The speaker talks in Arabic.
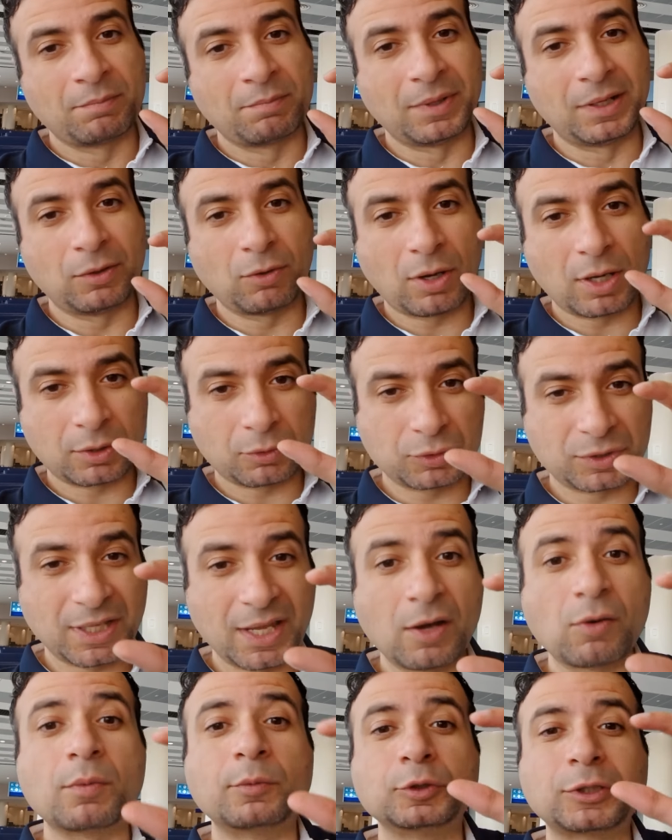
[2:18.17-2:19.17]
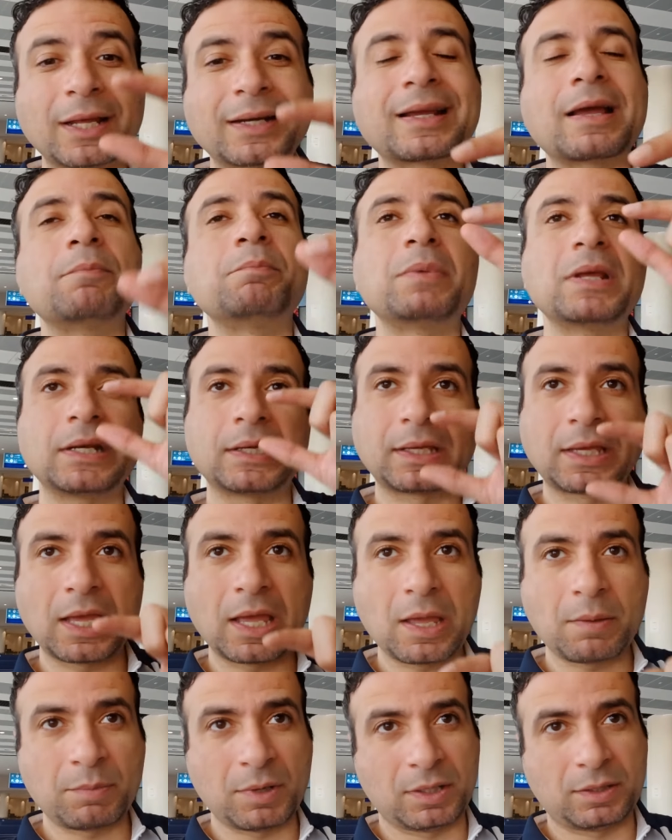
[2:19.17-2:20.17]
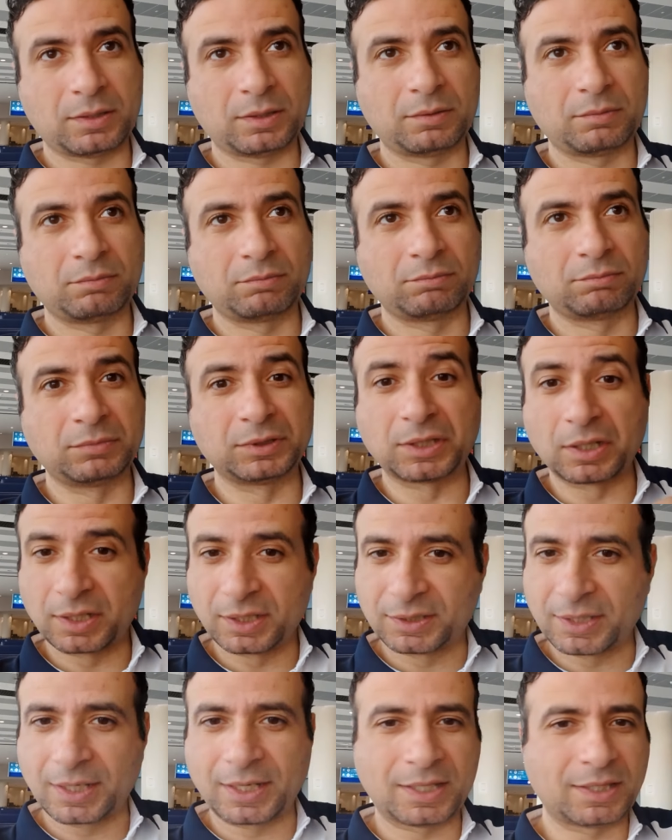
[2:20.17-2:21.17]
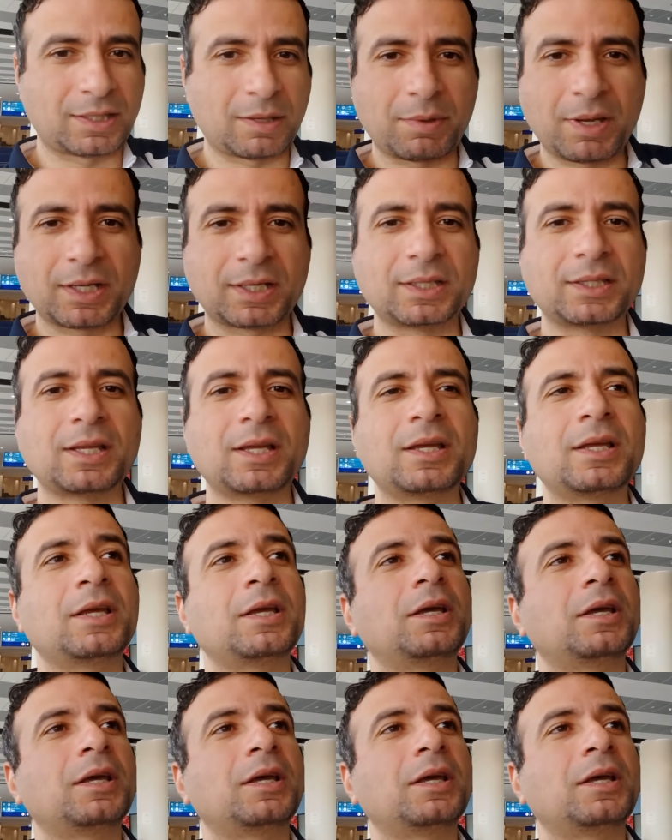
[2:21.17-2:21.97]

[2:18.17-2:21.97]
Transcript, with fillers: باللغه الروسيه ومترجم بالكامل بطريقتك انت بقى كده